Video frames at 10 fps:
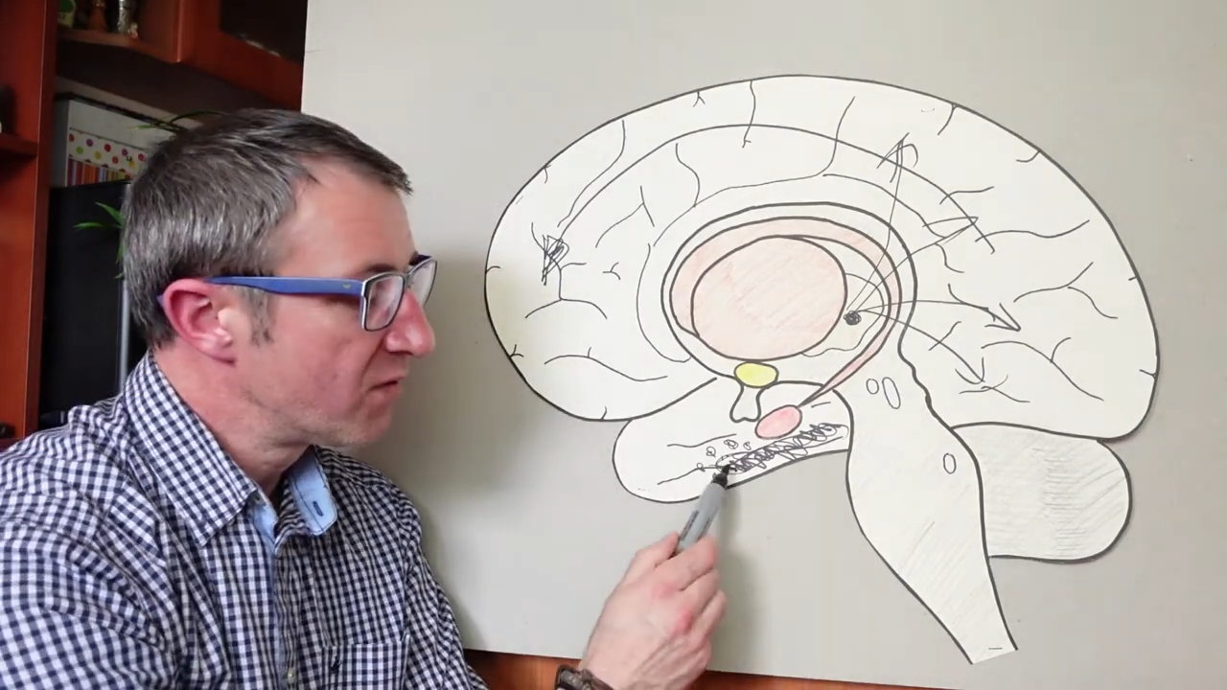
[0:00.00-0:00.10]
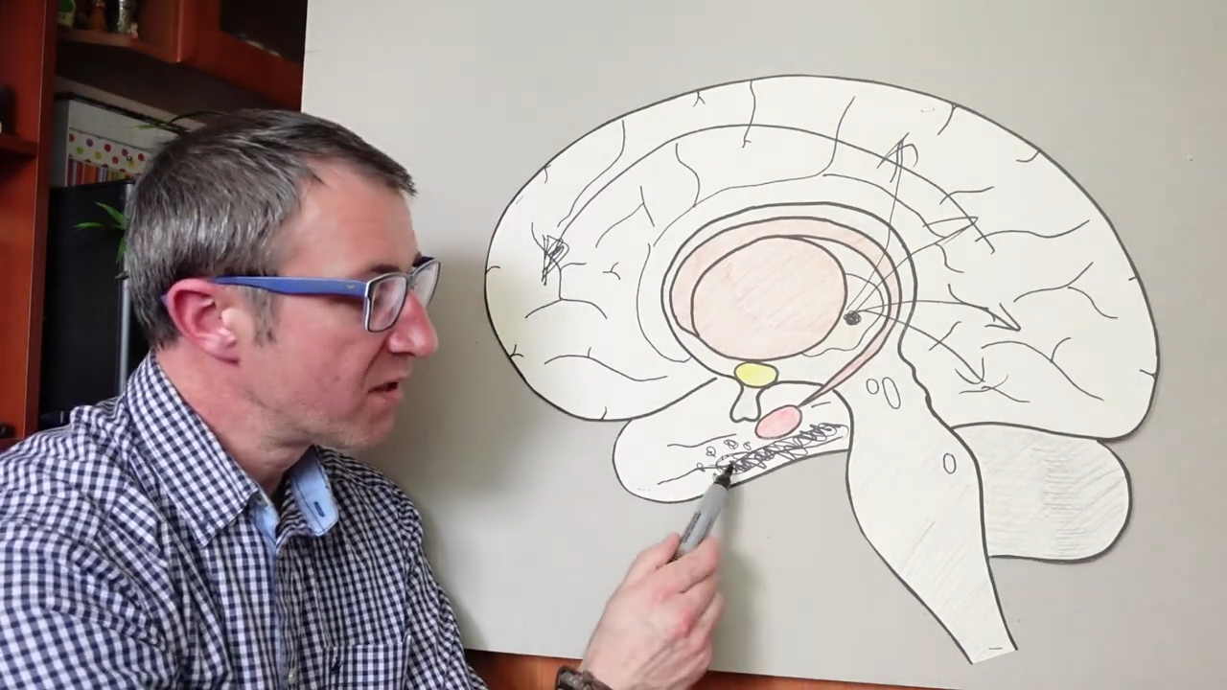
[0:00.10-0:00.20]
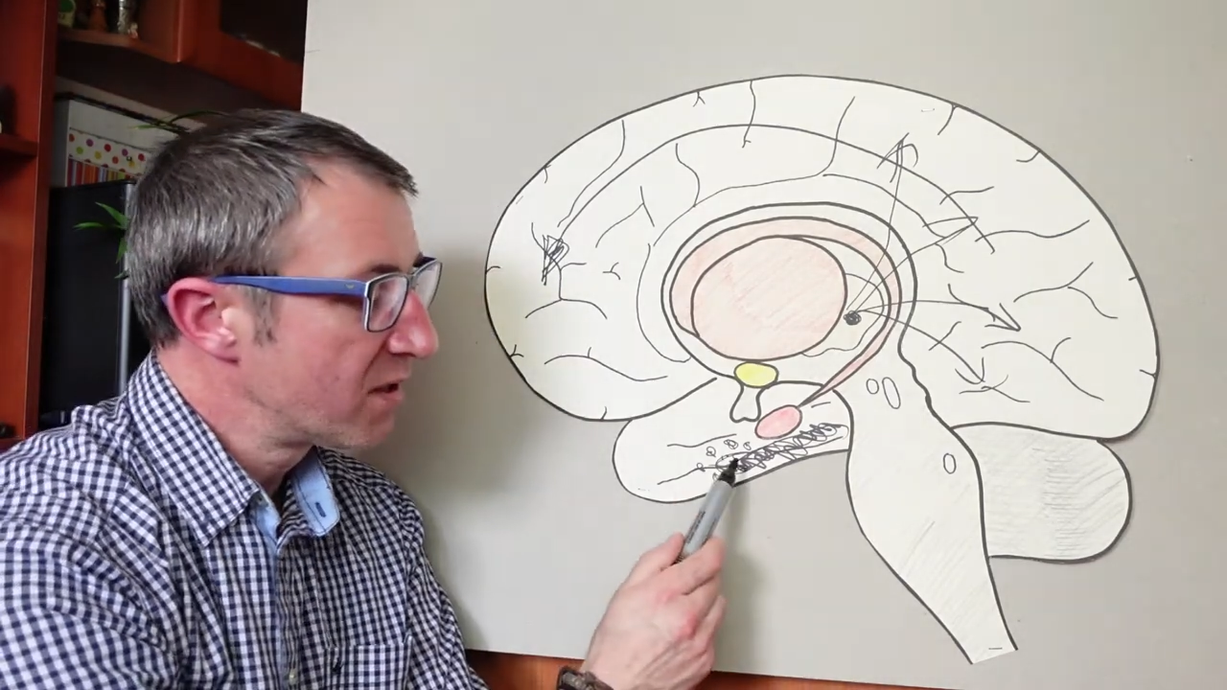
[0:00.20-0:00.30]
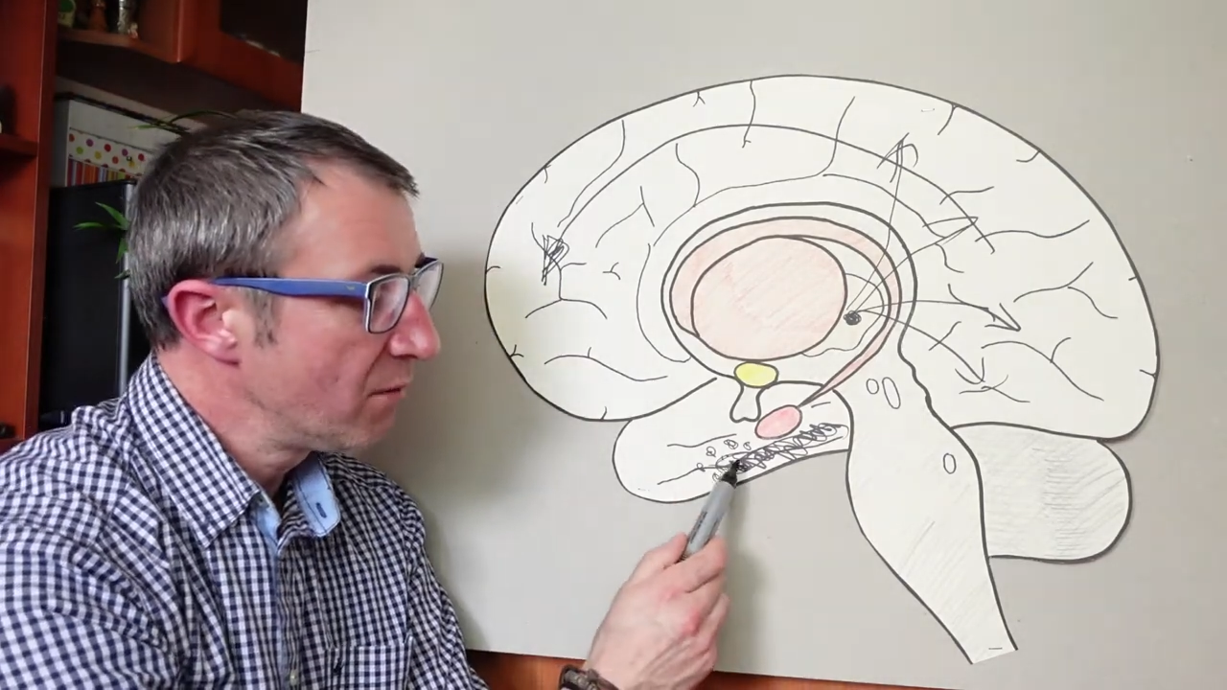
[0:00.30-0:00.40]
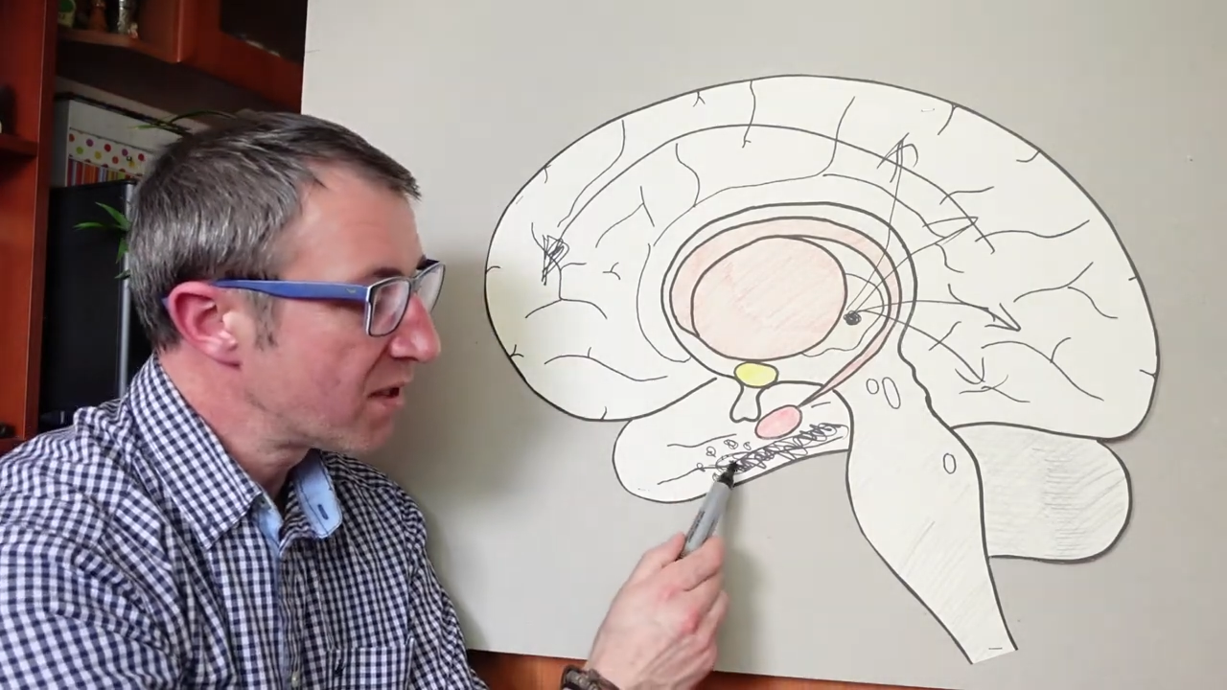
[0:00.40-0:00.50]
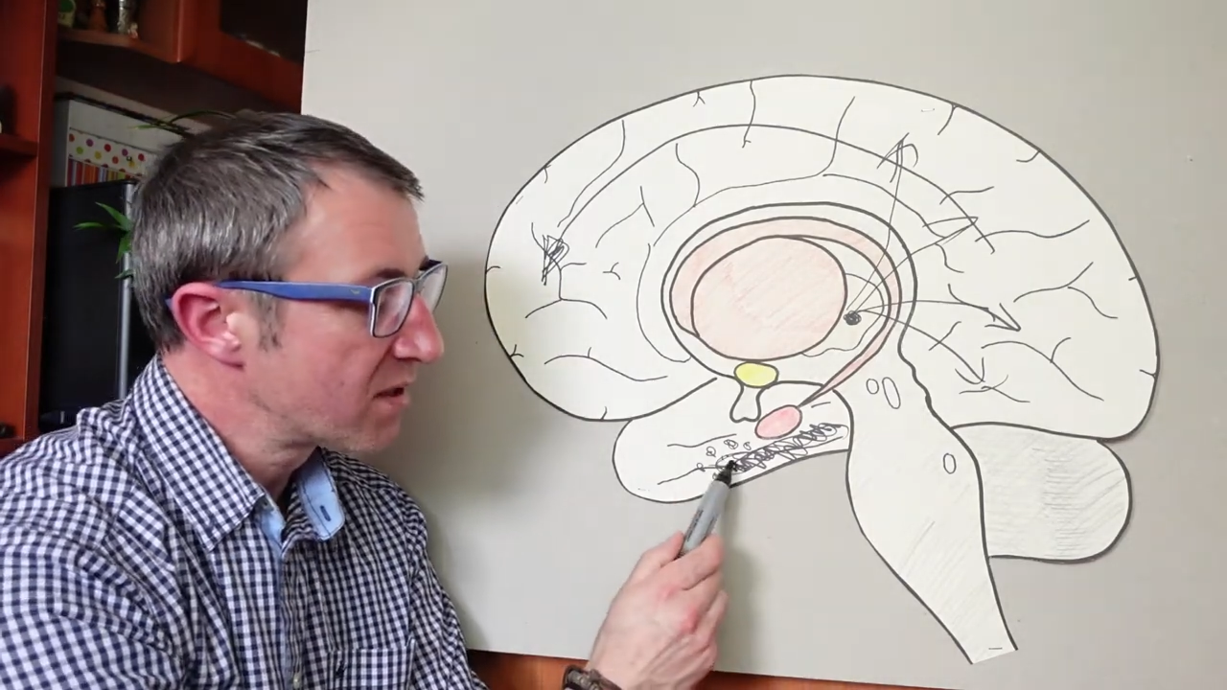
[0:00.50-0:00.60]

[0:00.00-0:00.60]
wysyła